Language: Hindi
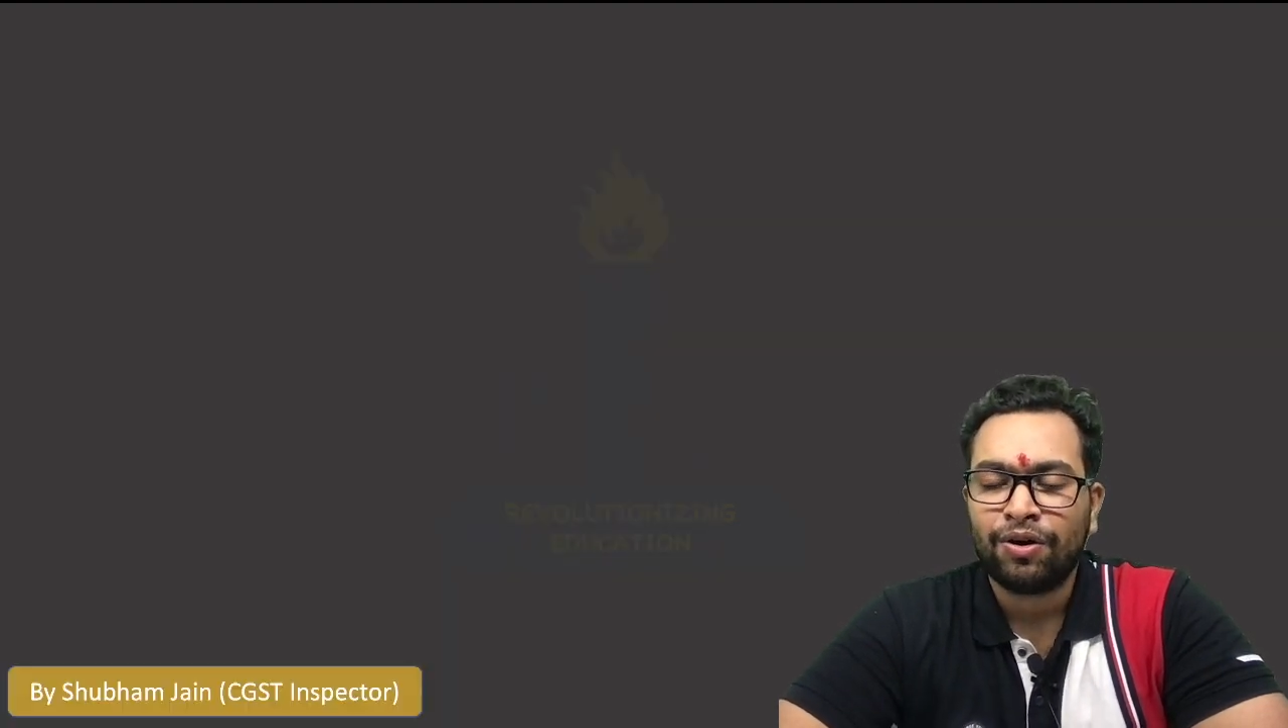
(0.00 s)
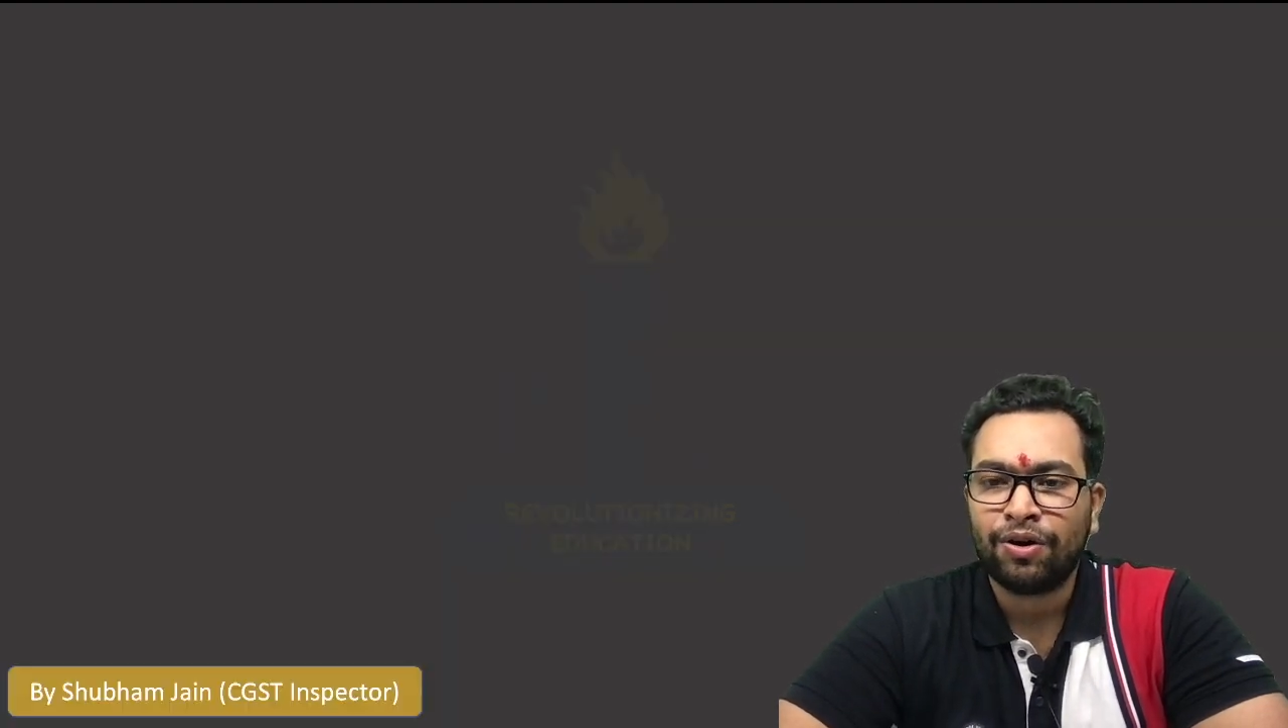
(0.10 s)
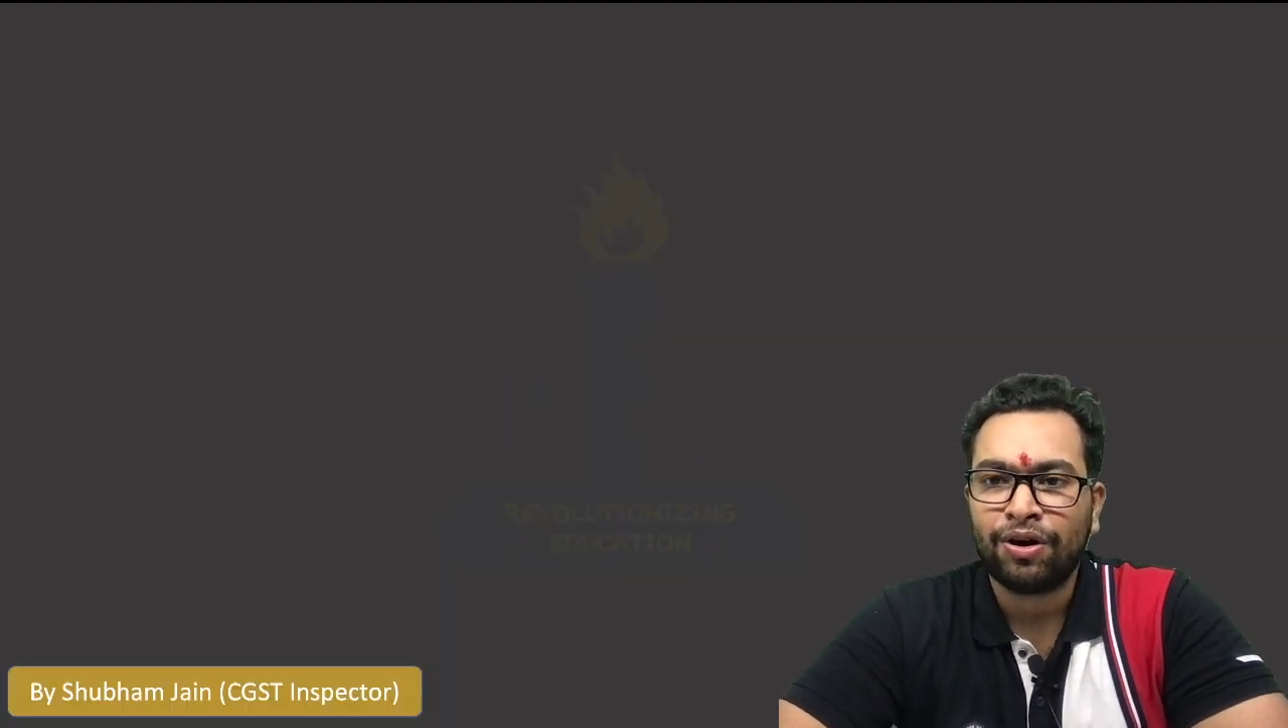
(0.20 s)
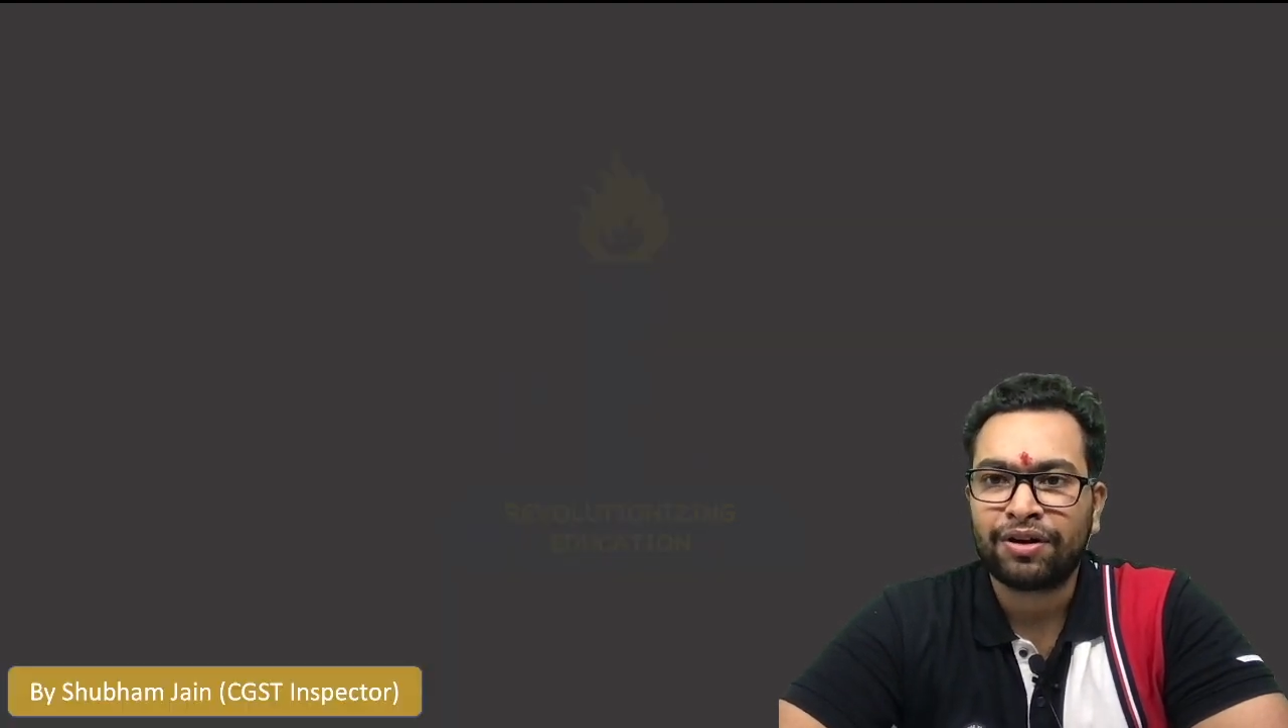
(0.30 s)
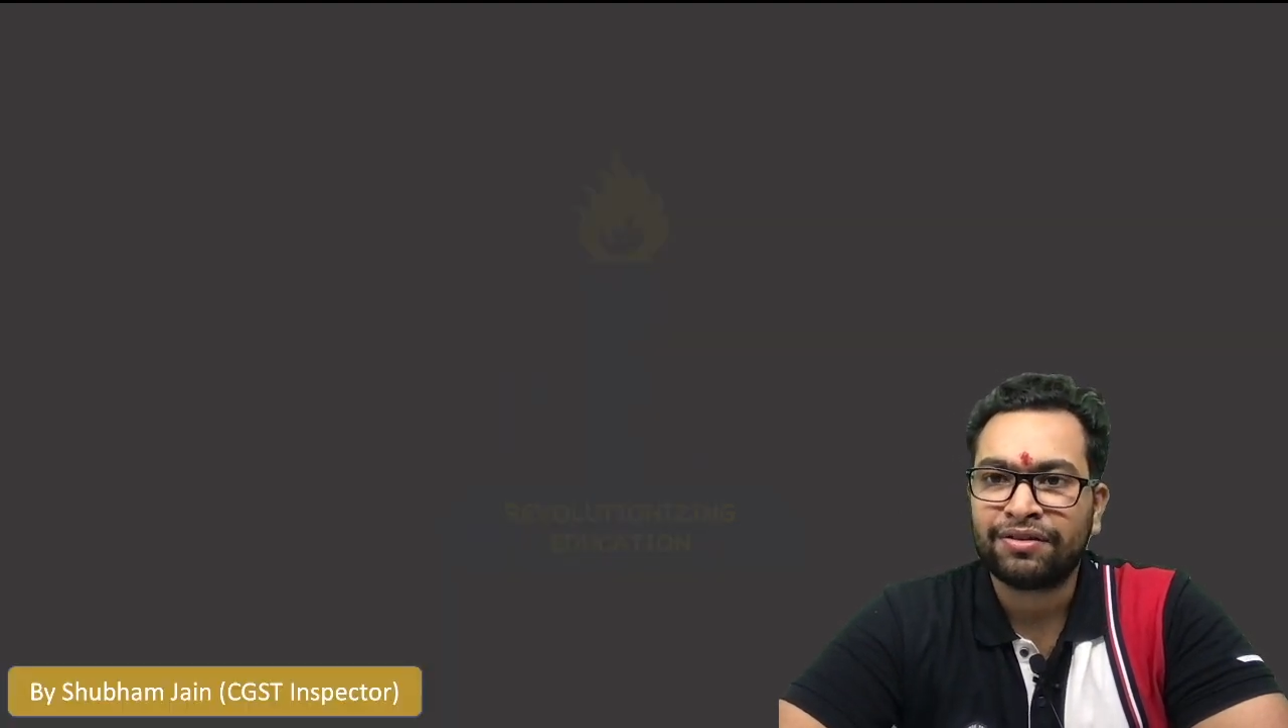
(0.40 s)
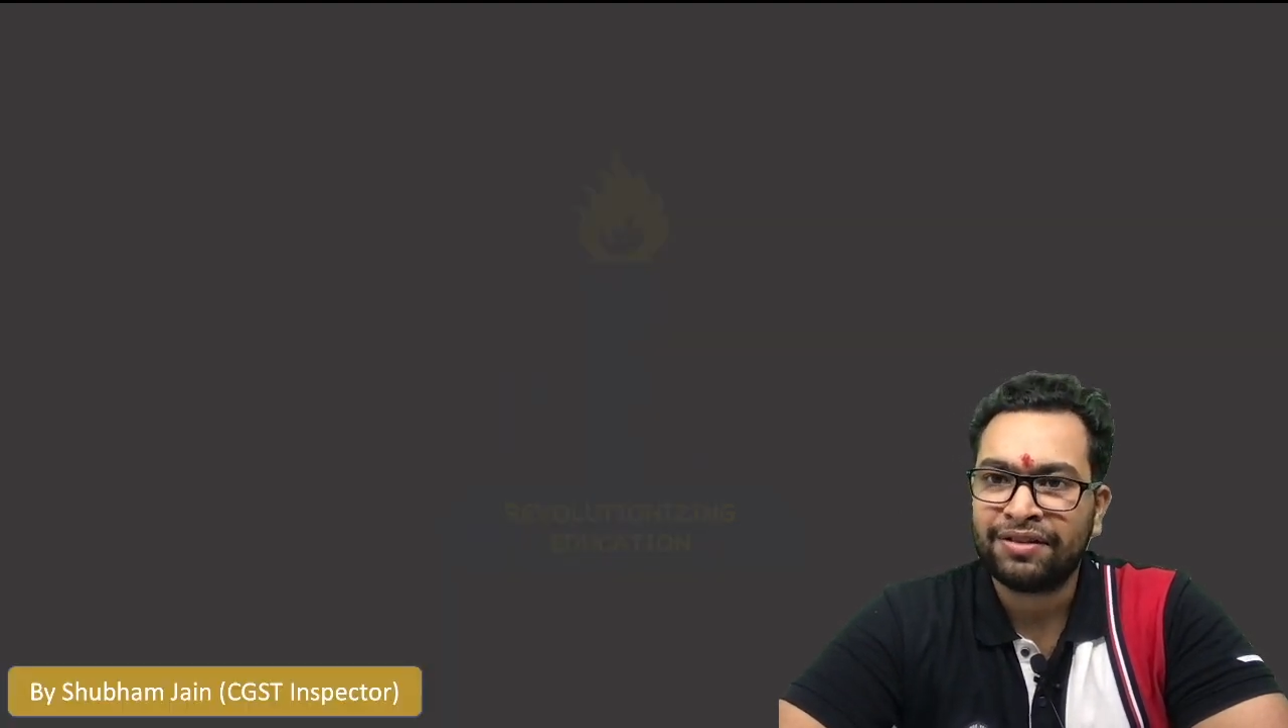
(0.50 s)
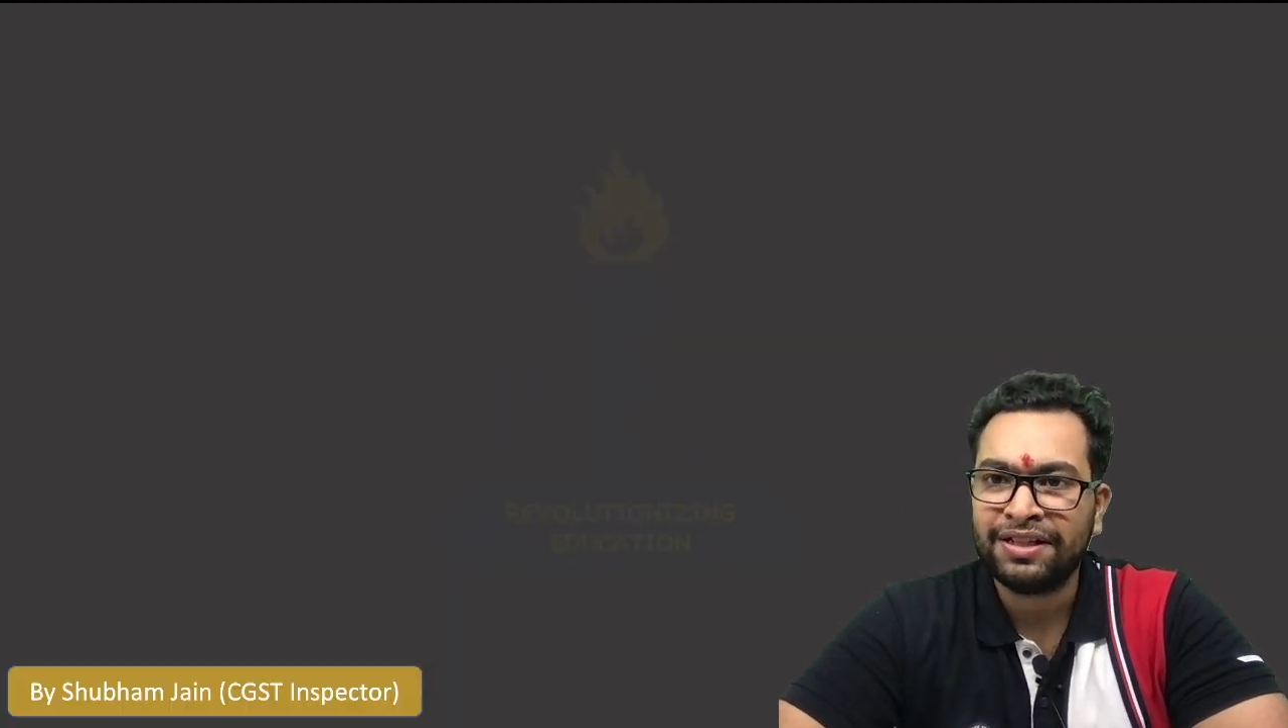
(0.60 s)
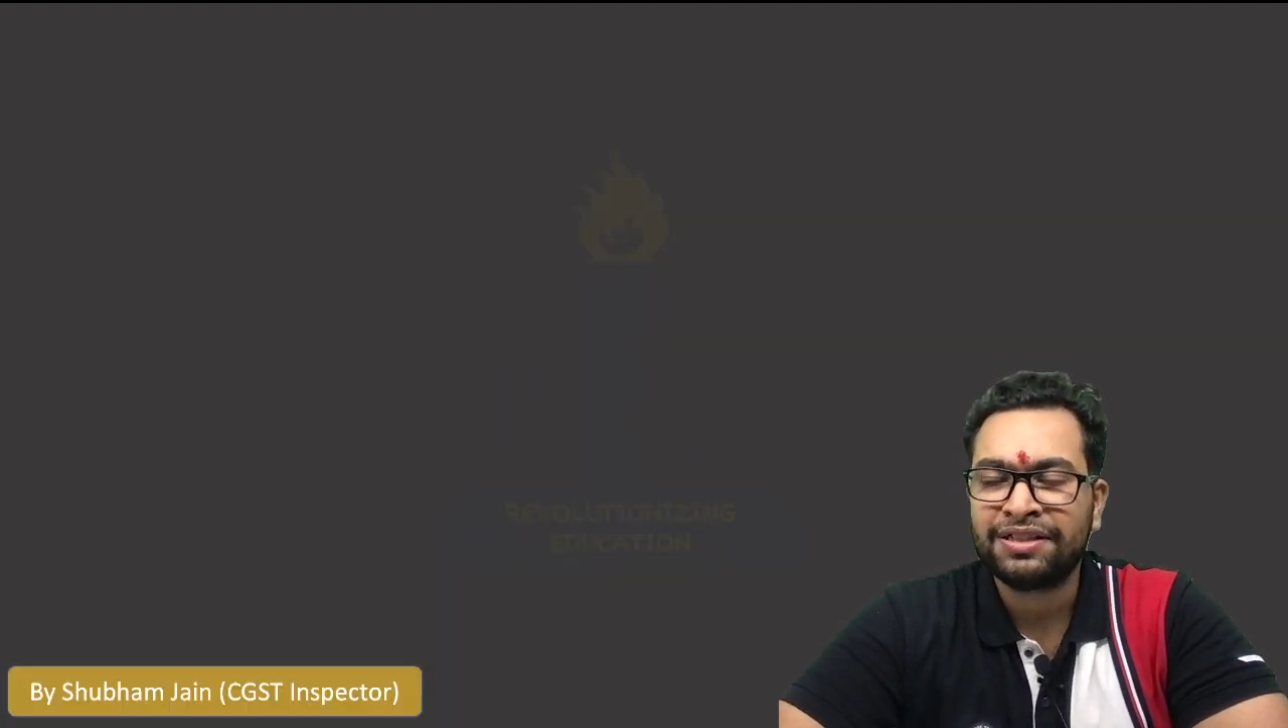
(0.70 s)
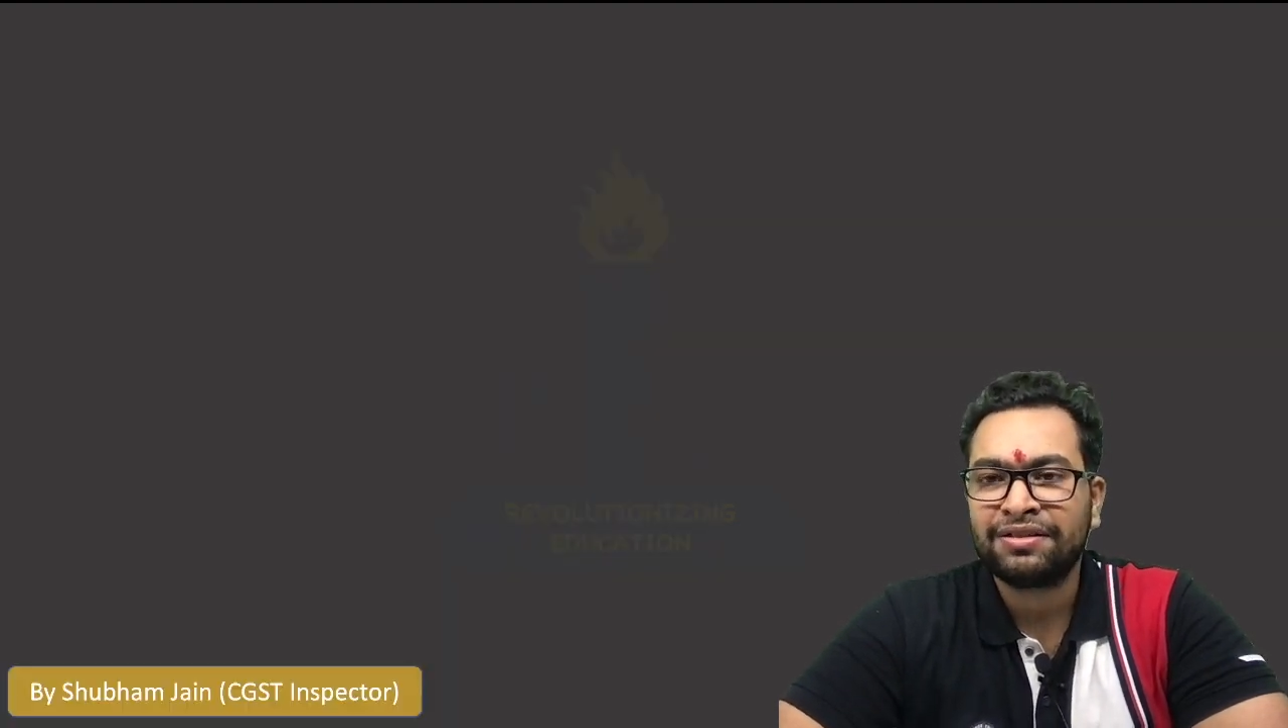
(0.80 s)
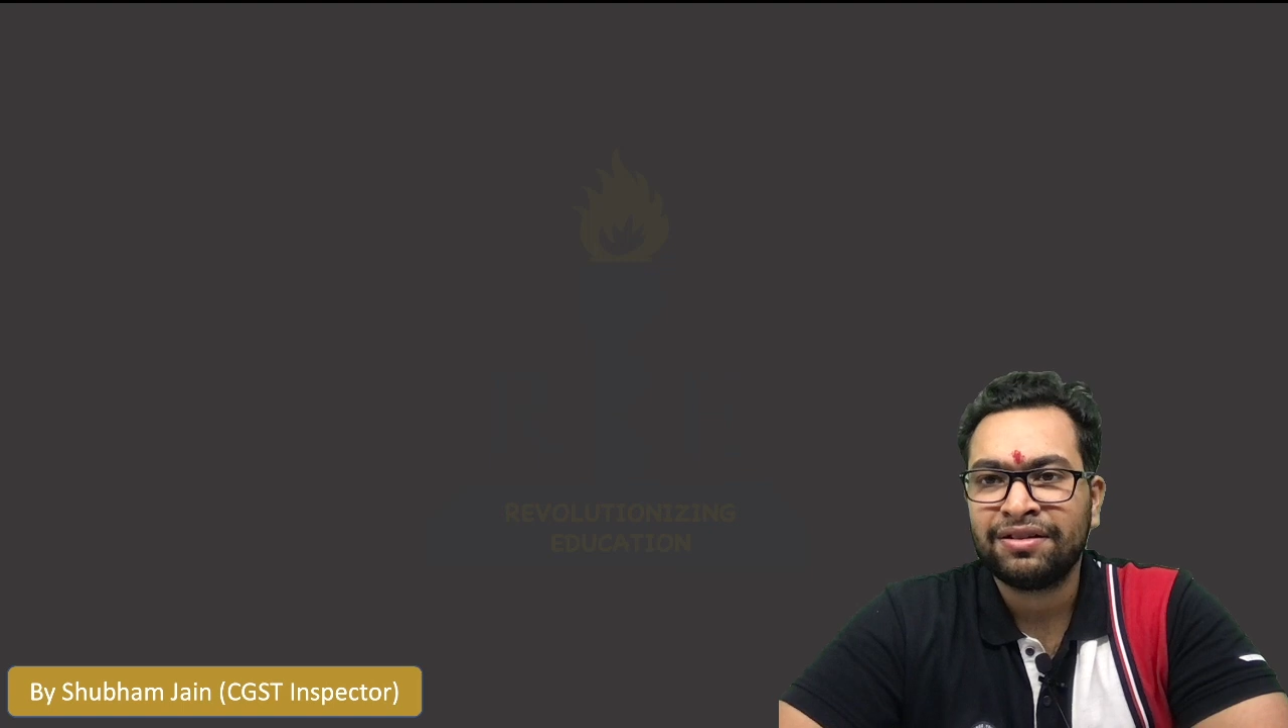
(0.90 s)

और सी